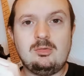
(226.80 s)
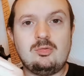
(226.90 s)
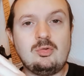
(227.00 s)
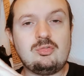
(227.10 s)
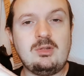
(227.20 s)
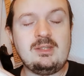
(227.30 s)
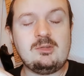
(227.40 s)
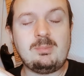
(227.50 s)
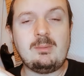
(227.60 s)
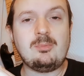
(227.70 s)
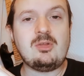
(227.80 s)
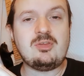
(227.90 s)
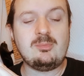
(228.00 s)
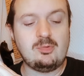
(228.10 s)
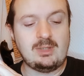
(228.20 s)
donc je l'ai récupéré pour la somme
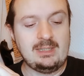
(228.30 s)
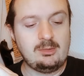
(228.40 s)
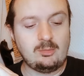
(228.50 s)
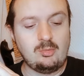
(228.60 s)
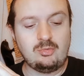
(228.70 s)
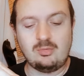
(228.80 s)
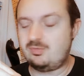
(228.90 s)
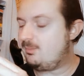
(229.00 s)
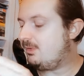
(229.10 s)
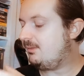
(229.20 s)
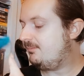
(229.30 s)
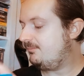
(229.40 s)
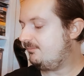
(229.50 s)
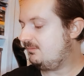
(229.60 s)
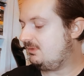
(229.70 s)
de 1 euro ce film.
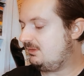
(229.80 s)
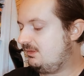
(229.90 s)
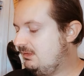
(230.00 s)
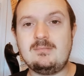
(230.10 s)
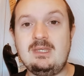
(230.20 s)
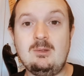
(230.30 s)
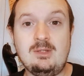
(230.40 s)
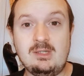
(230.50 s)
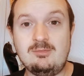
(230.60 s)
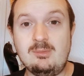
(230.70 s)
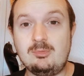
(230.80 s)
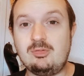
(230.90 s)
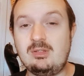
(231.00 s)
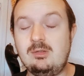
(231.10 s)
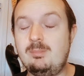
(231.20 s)
Et le dernier film que j'ai
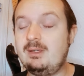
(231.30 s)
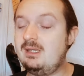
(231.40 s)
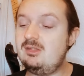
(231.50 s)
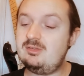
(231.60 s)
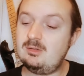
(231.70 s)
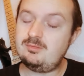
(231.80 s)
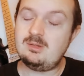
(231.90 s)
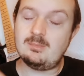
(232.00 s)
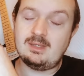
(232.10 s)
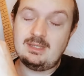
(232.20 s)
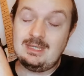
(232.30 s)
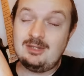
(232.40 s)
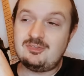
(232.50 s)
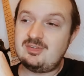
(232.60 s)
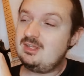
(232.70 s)
récupéré, c'est le film
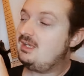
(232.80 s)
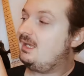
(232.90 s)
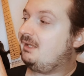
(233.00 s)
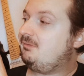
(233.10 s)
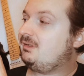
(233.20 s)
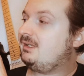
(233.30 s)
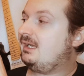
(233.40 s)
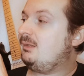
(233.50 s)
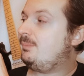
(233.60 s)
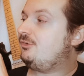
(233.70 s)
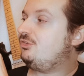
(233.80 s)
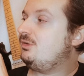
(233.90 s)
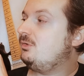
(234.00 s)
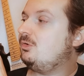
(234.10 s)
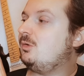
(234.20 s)
X avec Al
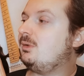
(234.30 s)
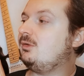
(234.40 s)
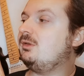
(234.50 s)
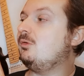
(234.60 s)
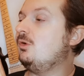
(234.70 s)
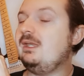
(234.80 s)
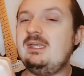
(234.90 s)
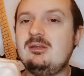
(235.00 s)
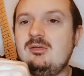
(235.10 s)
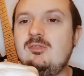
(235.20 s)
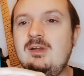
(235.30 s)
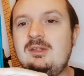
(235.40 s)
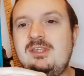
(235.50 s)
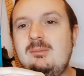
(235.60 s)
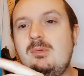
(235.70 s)
Pacino, Robert De Niro et Val
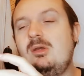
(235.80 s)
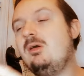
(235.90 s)
Kilmer.